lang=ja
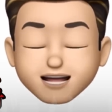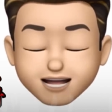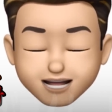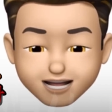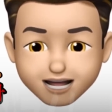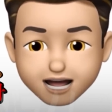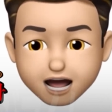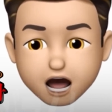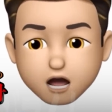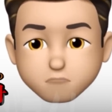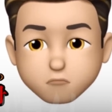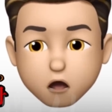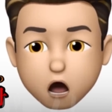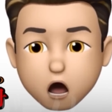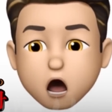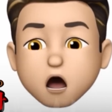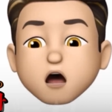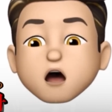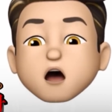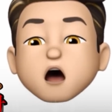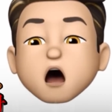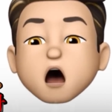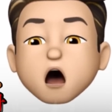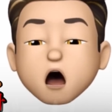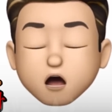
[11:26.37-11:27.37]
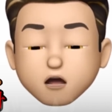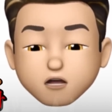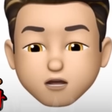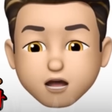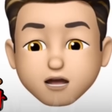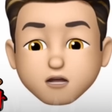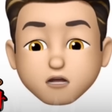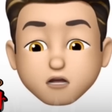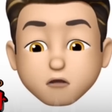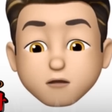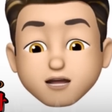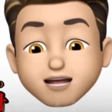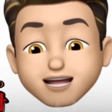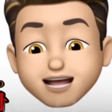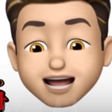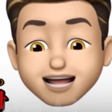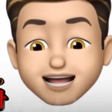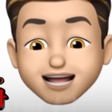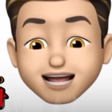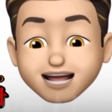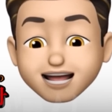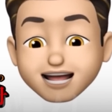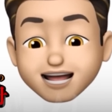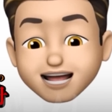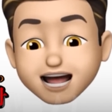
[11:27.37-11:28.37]
次回もお楽しみくだ
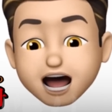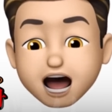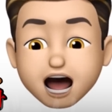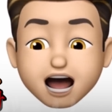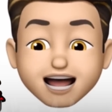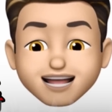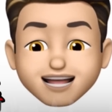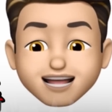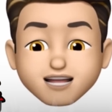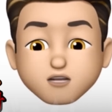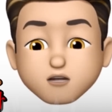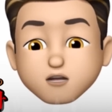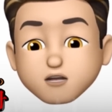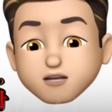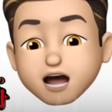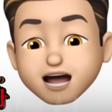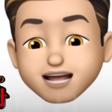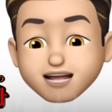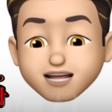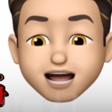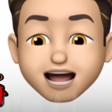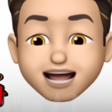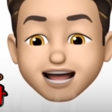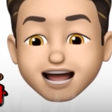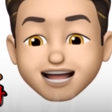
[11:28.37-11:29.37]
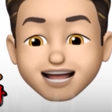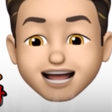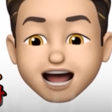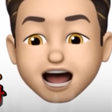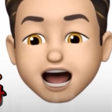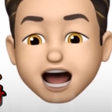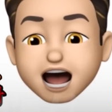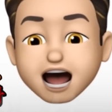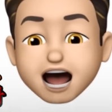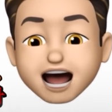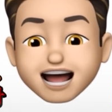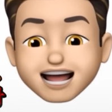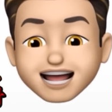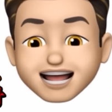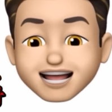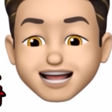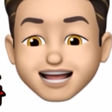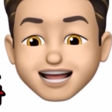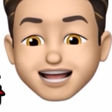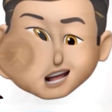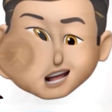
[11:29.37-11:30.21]
さい。それではシガでした。